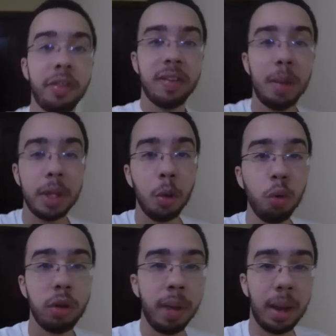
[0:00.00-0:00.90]
Vocês sabem que eu
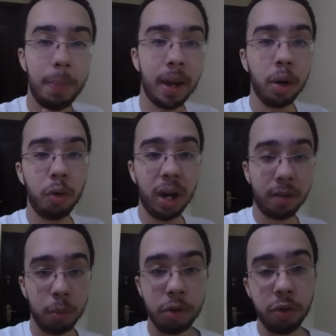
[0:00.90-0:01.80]
uso a minha lapela quando eu vou
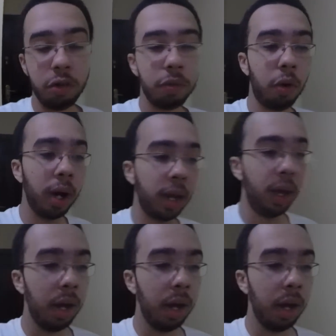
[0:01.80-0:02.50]
gravar meus vídeos de vlog.